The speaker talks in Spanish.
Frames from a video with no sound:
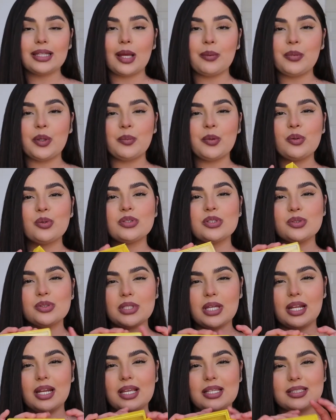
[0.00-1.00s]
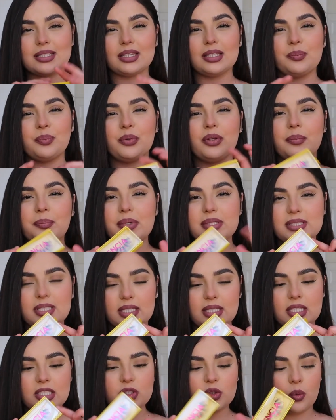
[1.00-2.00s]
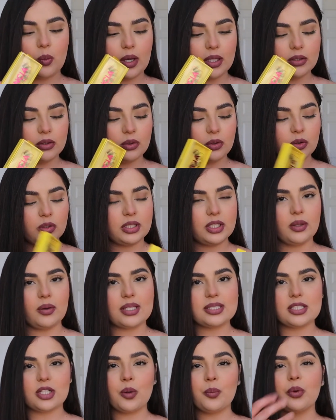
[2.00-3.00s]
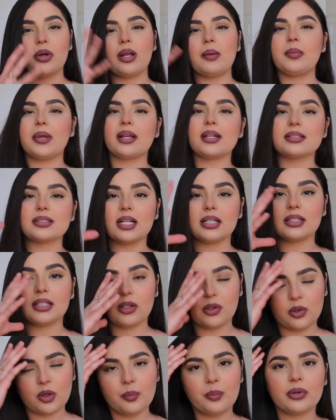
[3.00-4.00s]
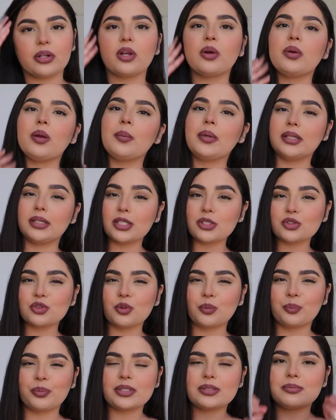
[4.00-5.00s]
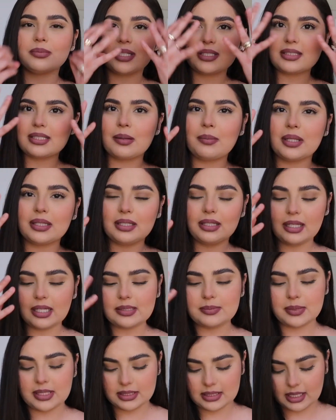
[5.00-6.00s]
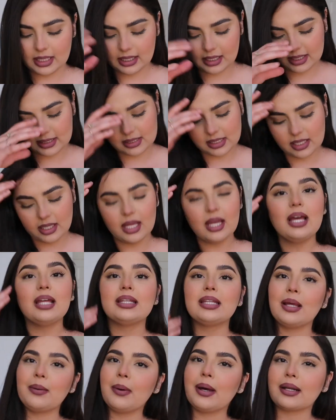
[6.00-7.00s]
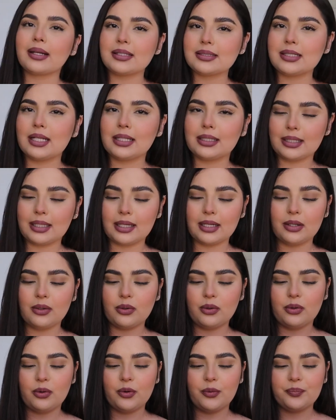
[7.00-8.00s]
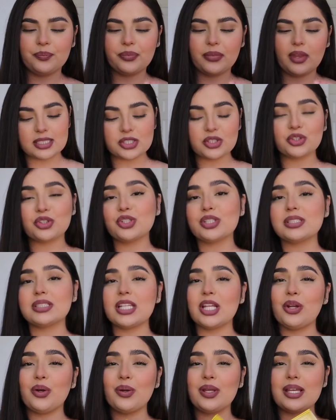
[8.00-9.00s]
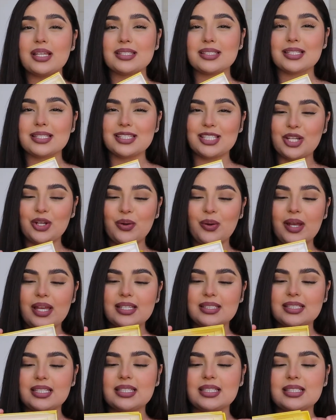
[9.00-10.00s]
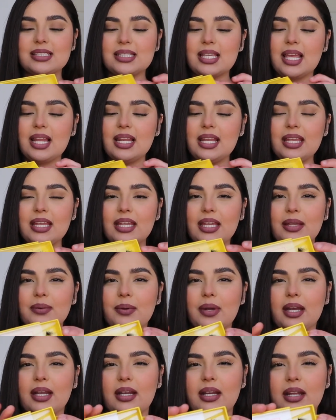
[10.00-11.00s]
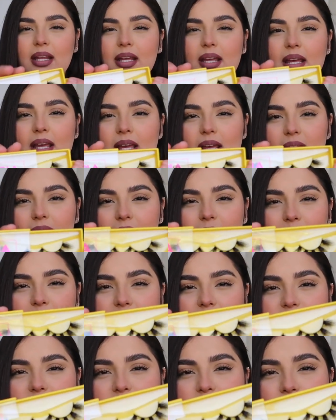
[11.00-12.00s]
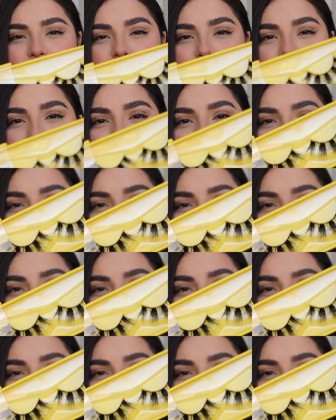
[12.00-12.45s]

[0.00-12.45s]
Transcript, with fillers: También me gusta usar este tipo de pestañas cuando quiero así como que me resalte el ojo Porque obviamente son pues más dramáticas, más largas Te va a resaltar el ojo Este es otro estilo y este estilo es en Celly y vean También son un poco